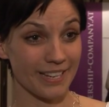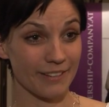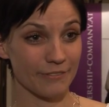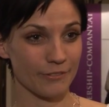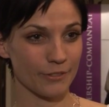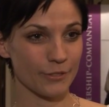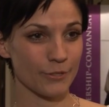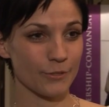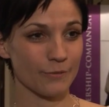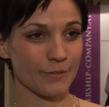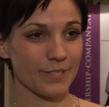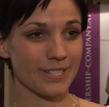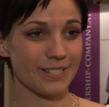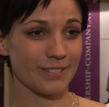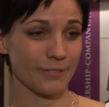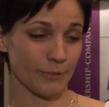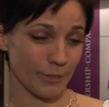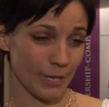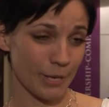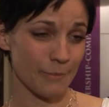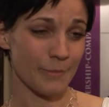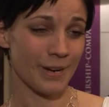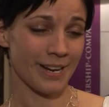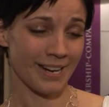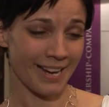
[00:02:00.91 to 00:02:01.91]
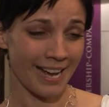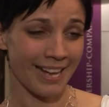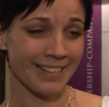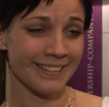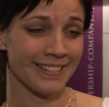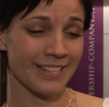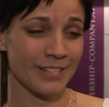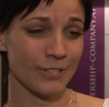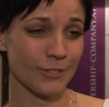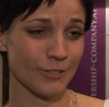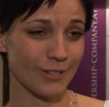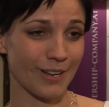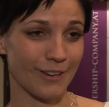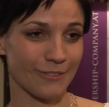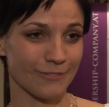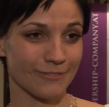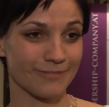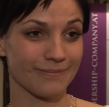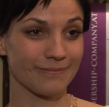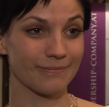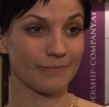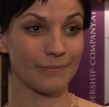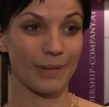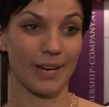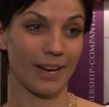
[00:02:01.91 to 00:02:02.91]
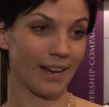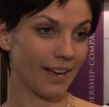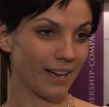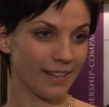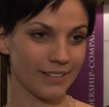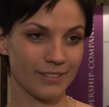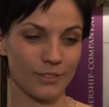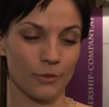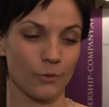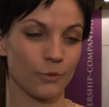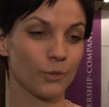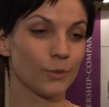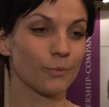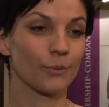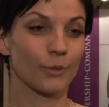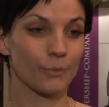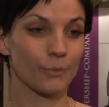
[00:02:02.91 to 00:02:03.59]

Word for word: einfach zu wissen, okay, man kann es schaffen, man kann ohne